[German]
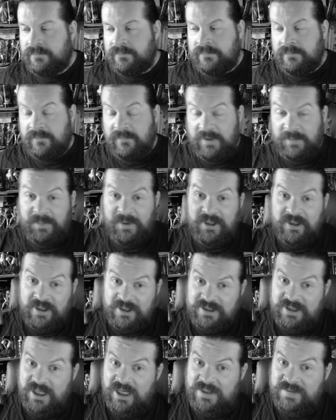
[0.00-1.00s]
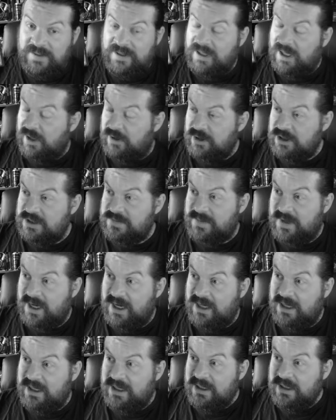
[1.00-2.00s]
Und ich bringe das hier deswegen raus,
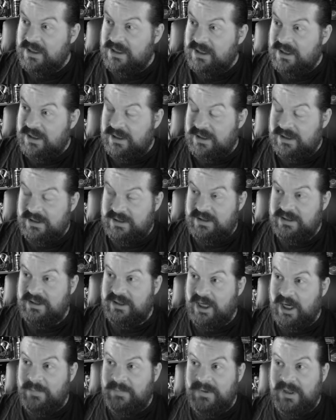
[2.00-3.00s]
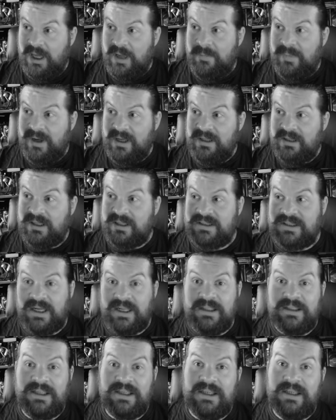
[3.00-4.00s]
weil äh, ich habe da ein paar
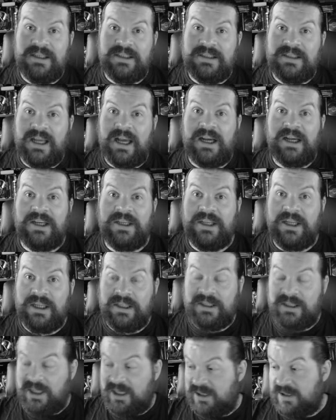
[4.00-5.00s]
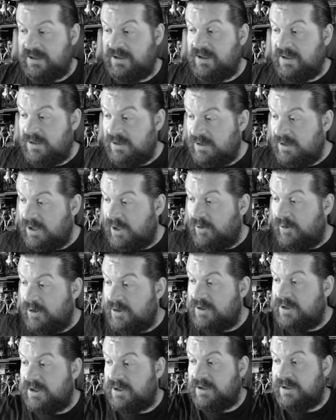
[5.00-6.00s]
interessante Sachen entdeckt äh, in der
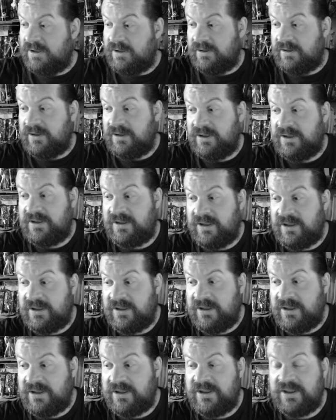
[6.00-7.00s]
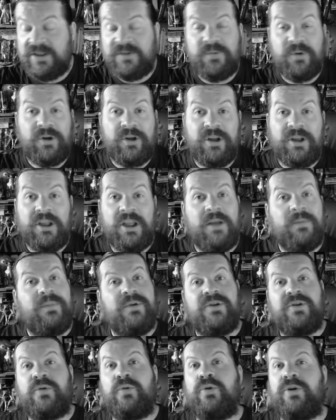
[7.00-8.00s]
heutigen oder dies, dies, dies, dieswöchigen
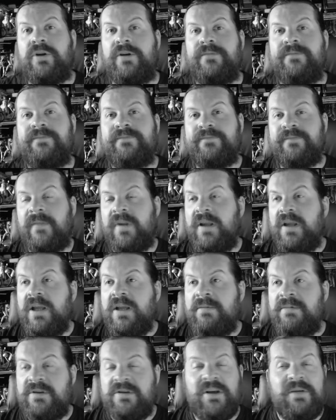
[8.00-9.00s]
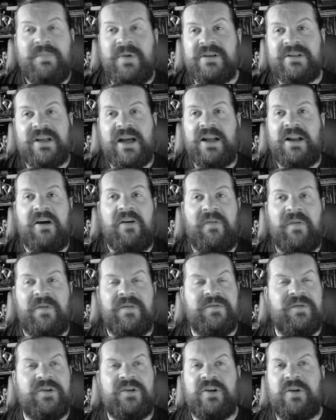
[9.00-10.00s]
Episode. Mir sind ein paar Sachen
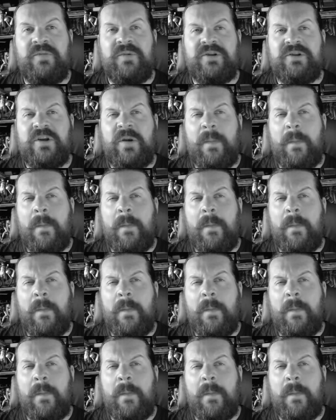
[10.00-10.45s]
aufgefallen, weil ich sagen muss.